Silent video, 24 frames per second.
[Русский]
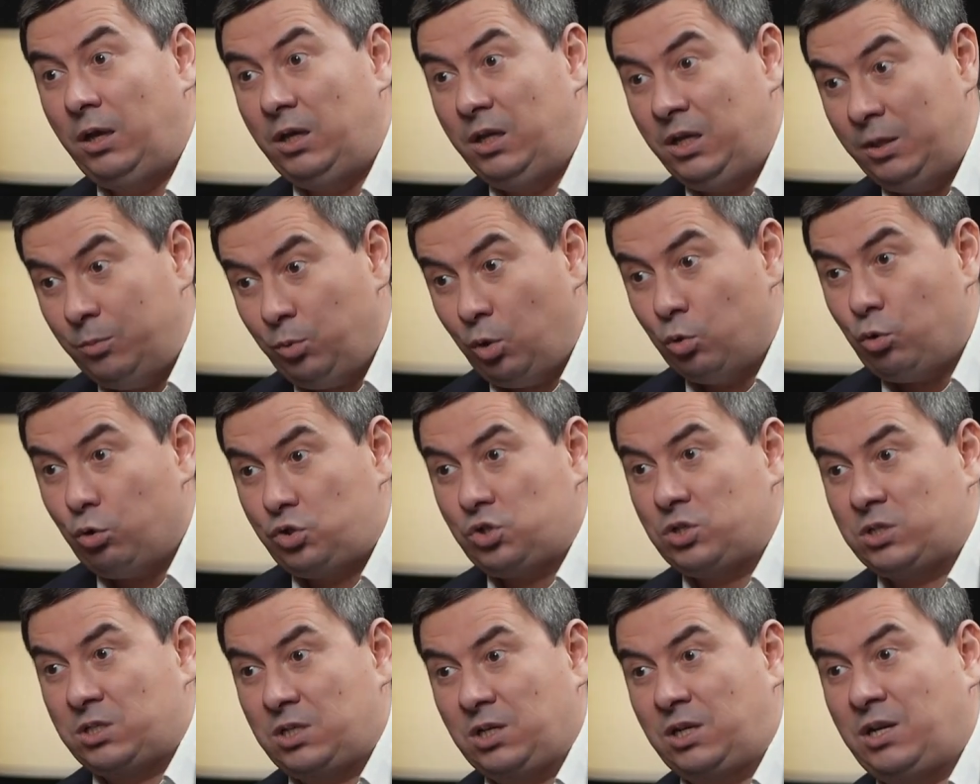Им
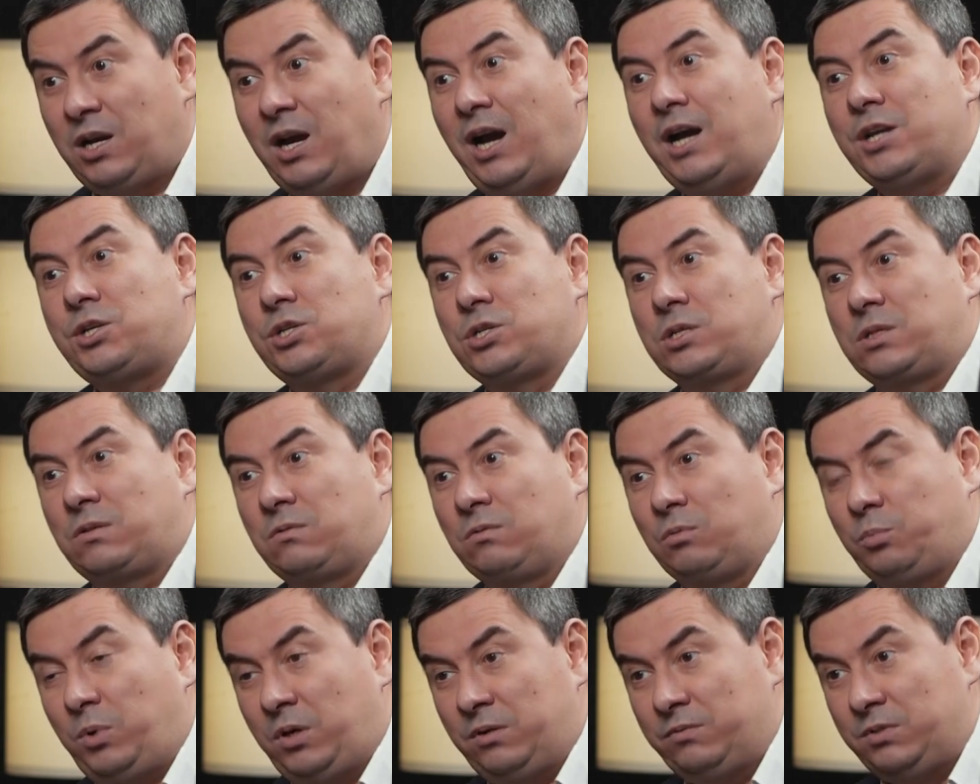хочется
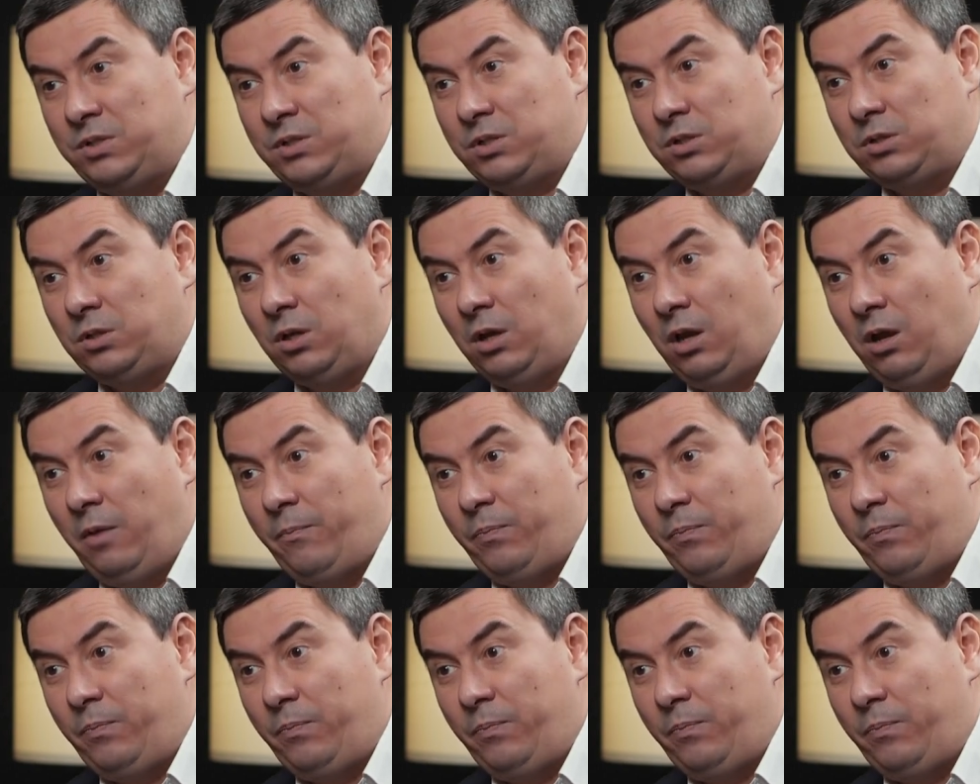качество повысить.